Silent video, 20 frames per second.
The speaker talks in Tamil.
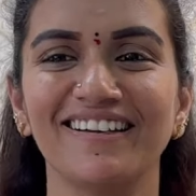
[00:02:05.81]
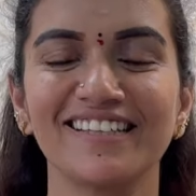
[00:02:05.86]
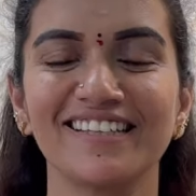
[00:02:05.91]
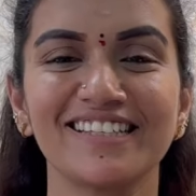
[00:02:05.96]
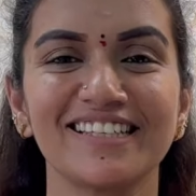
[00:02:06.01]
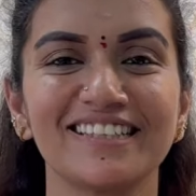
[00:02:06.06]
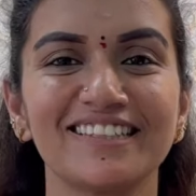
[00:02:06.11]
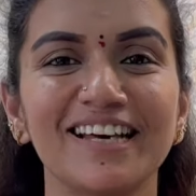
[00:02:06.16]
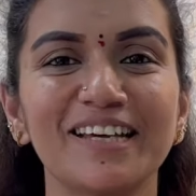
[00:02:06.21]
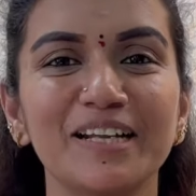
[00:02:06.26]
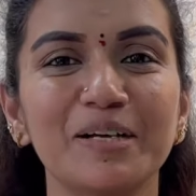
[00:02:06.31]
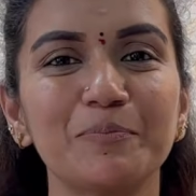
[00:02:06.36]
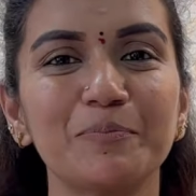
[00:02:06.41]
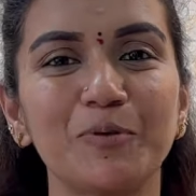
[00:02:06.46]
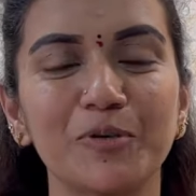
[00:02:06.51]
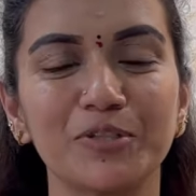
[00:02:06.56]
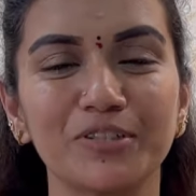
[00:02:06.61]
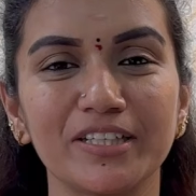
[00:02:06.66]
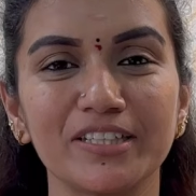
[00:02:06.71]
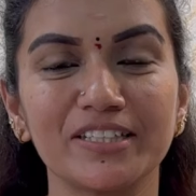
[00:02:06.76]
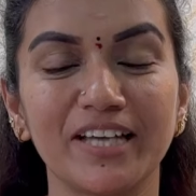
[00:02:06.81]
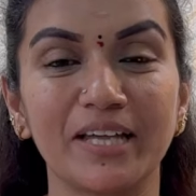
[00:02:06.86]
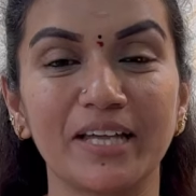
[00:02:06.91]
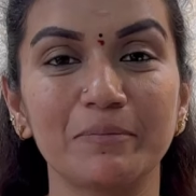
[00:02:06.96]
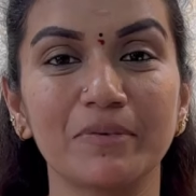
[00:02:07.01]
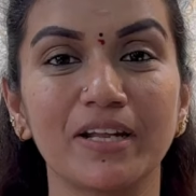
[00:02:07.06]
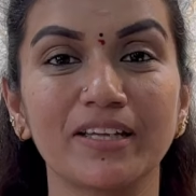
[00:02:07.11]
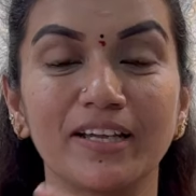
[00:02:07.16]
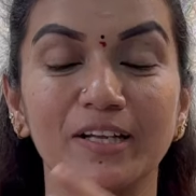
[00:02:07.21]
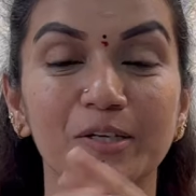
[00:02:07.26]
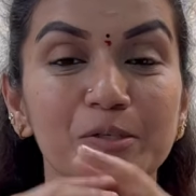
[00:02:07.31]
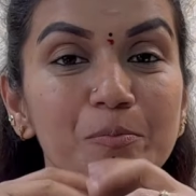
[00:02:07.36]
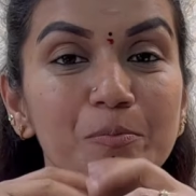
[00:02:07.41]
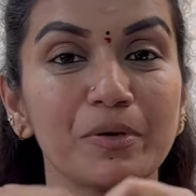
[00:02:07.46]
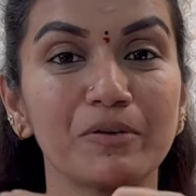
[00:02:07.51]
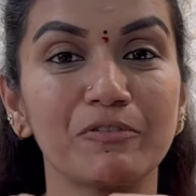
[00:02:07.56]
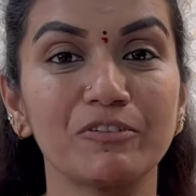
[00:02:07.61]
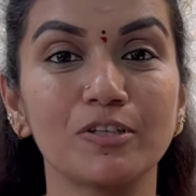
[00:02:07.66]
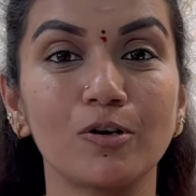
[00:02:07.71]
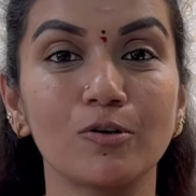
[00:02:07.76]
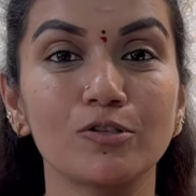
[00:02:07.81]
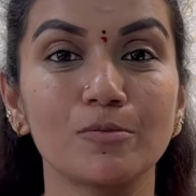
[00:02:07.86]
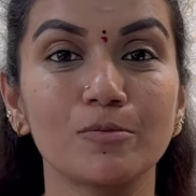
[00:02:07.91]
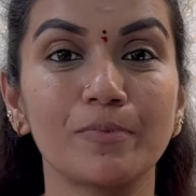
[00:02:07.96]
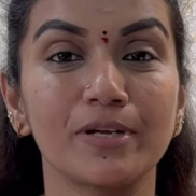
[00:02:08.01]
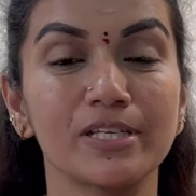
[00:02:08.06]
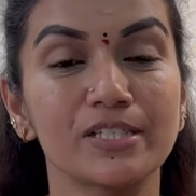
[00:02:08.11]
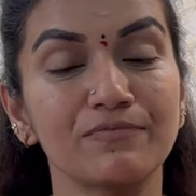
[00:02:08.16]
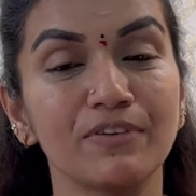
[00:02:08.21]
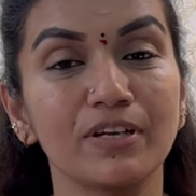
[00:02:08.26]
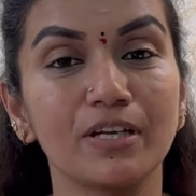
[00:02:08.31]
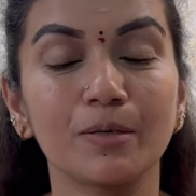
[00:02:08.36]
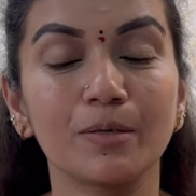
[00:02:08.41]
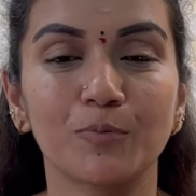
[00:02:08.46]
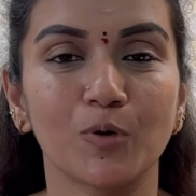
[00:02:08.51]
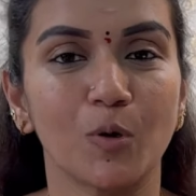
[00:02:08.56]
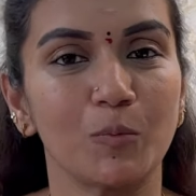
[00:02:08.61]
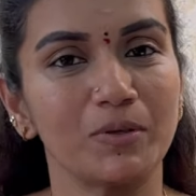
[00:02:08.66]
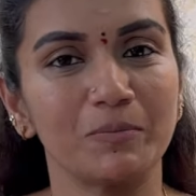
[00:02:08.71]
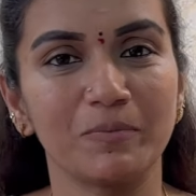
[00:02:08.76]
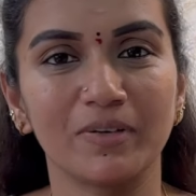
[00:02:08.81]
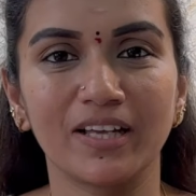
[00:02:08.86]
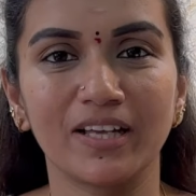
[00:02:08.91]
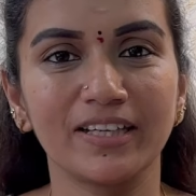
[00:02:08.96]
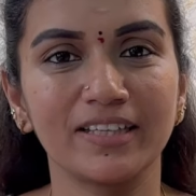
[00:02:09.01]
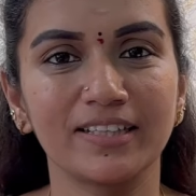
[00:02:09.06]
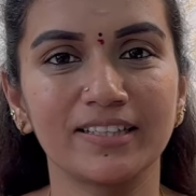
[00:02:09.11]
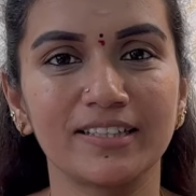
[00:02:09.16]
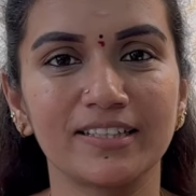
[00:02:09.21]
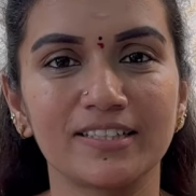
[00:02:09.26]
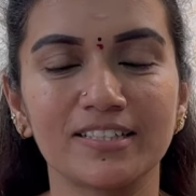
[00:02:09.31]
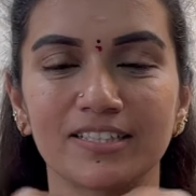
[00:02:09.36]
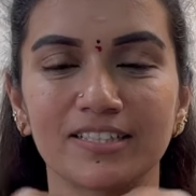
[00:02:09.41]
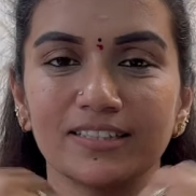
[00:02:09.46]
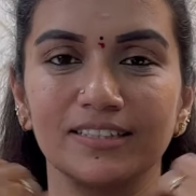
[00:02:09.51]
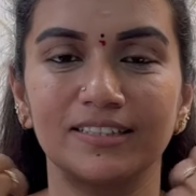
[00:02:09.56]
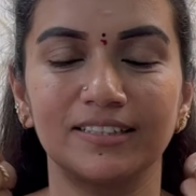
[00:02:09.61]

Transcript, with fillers: சித்தாரா பிறந்த டைமில் எனக்குமே வந்து கொஞ்சம் பிரெஸ்ட் ஃபீடிங் ப்ராப்ளம் எல்லாம் இருந்துச்சு